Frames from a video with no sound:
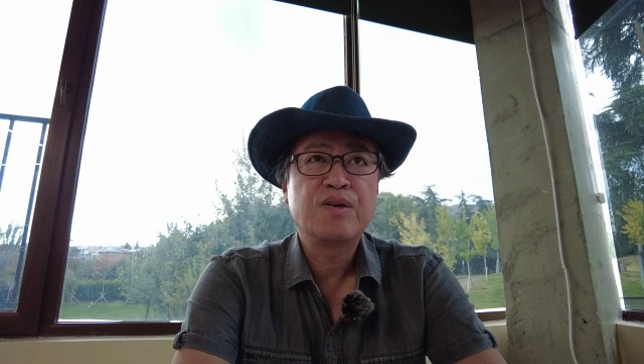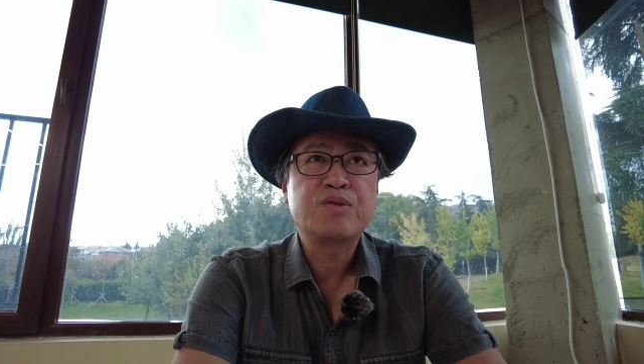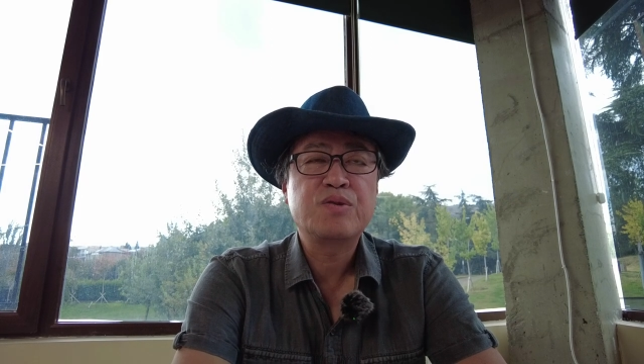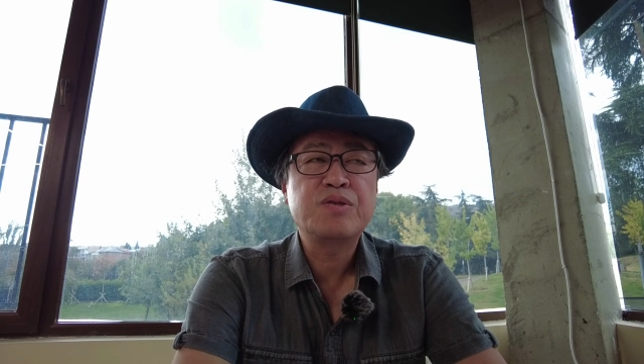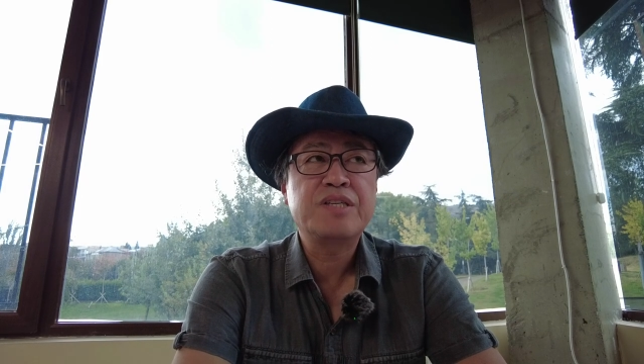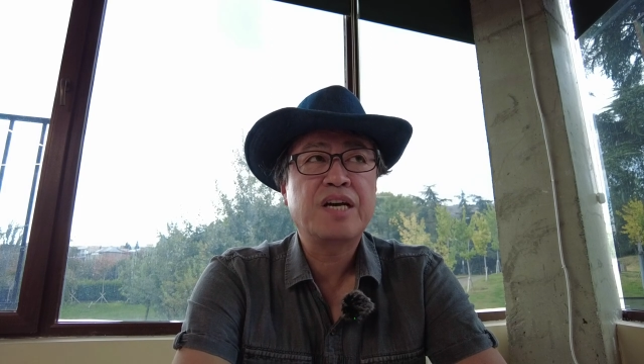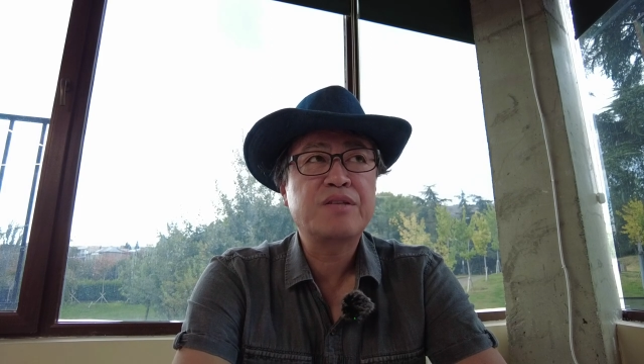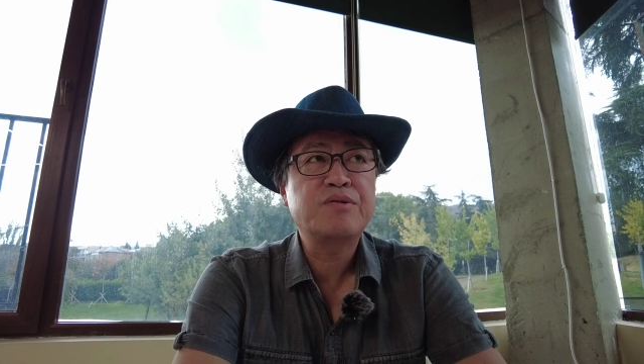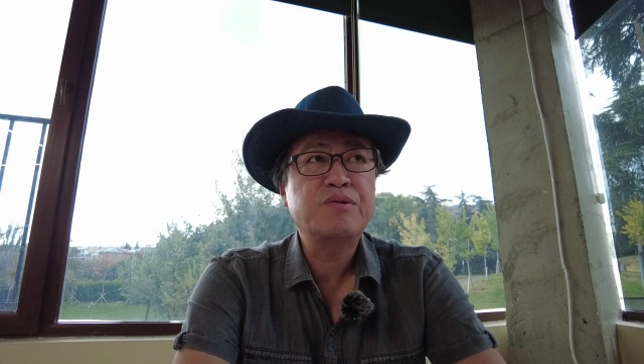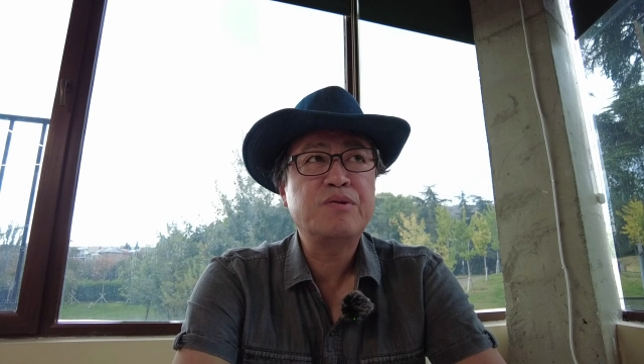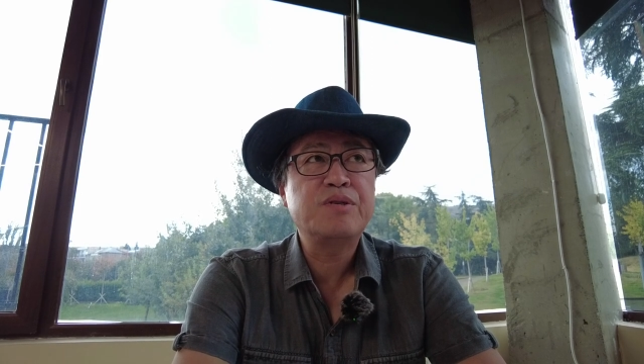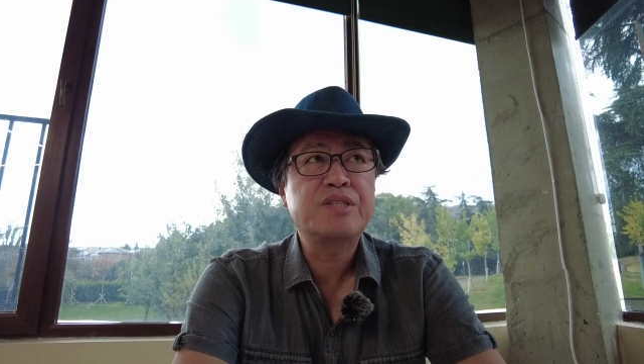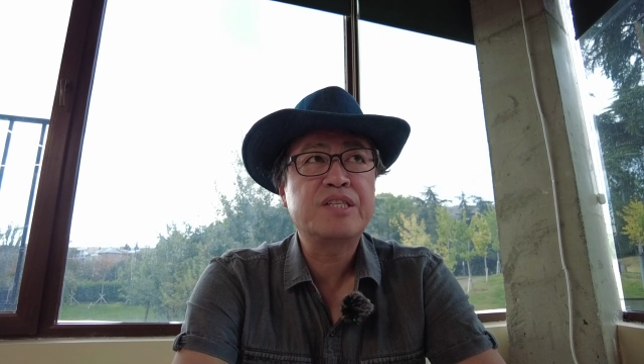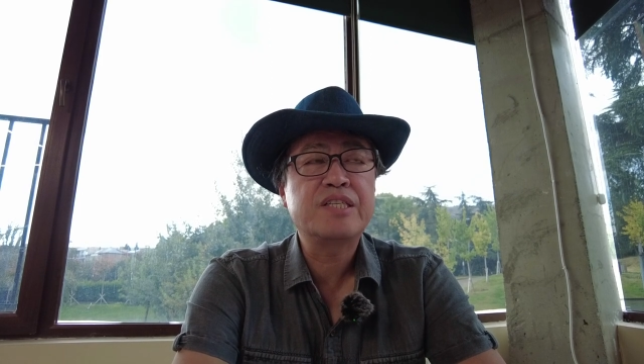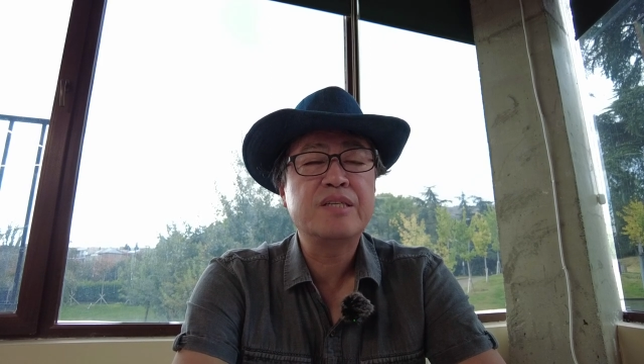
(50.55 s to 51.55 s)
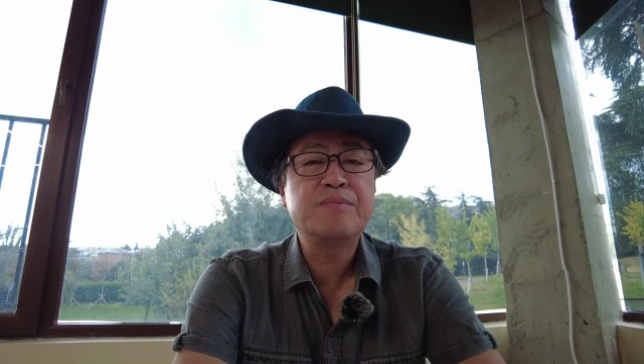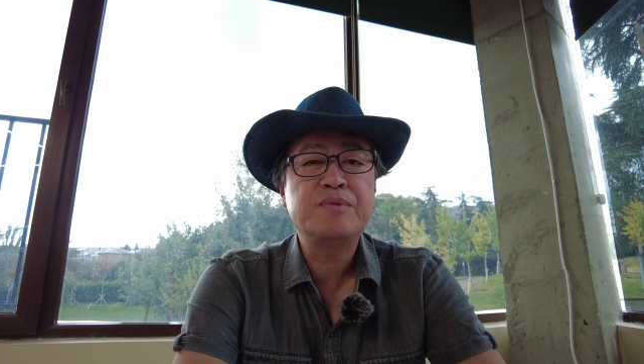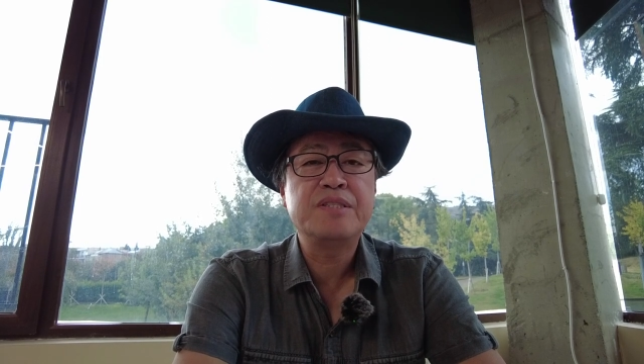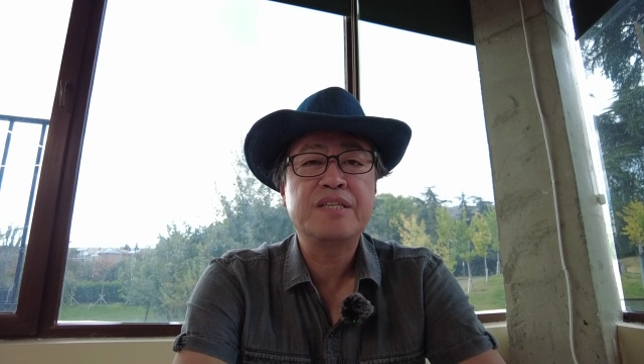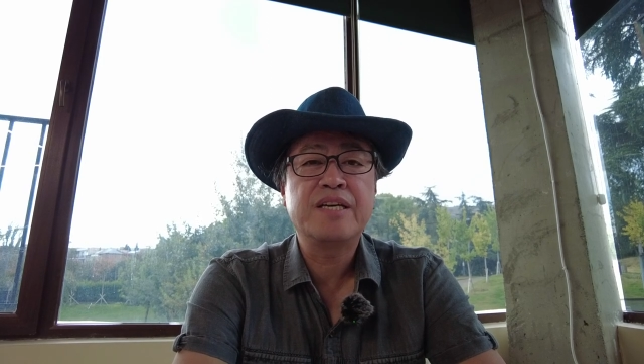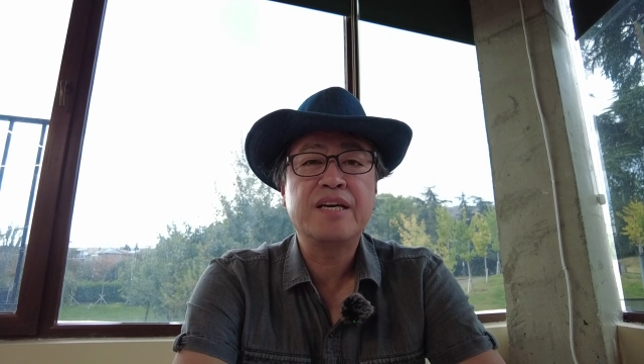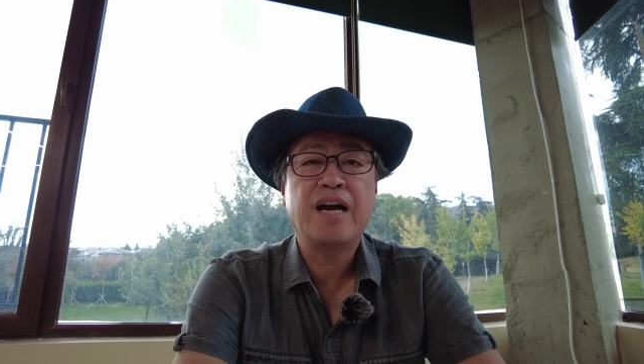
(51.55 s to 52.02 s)
조지아도 지금
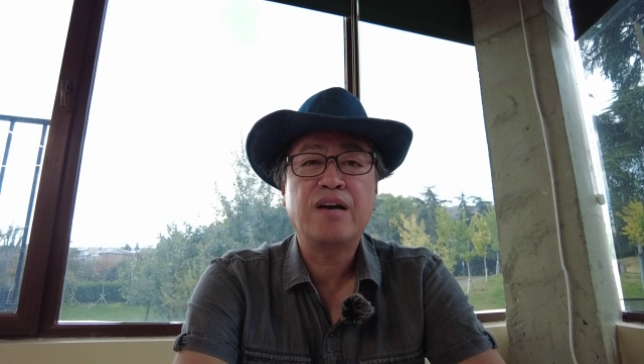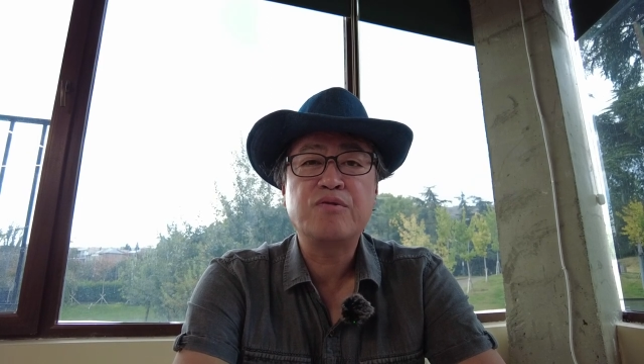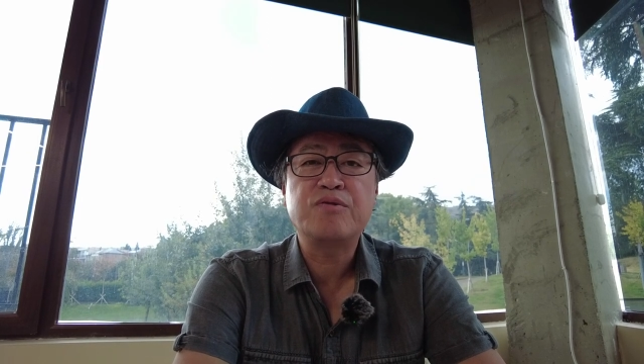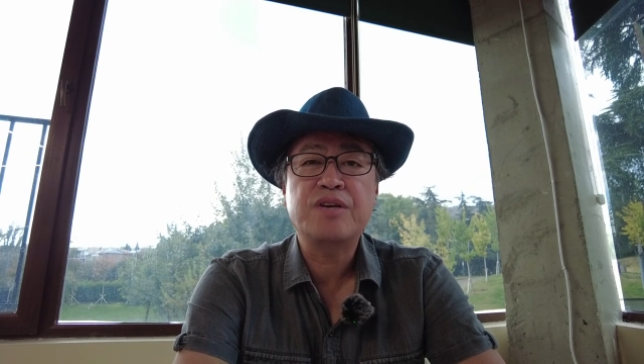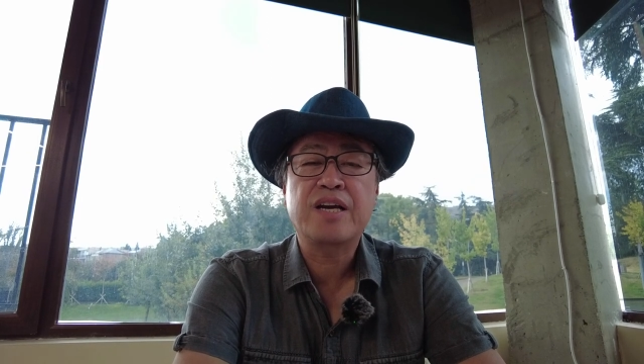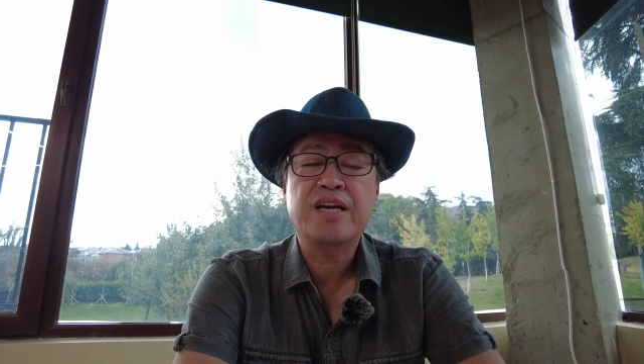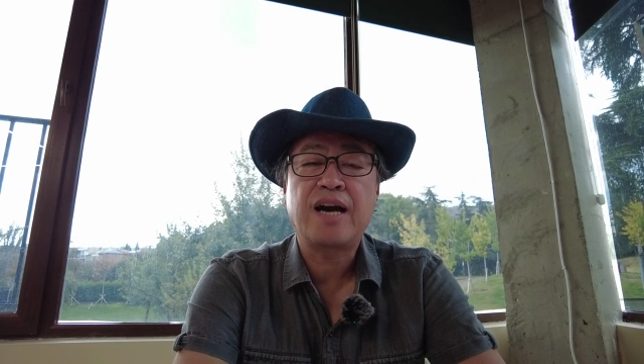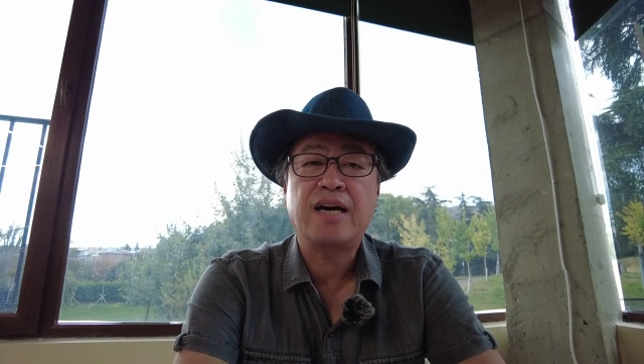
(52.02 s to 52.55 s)
이제 한국의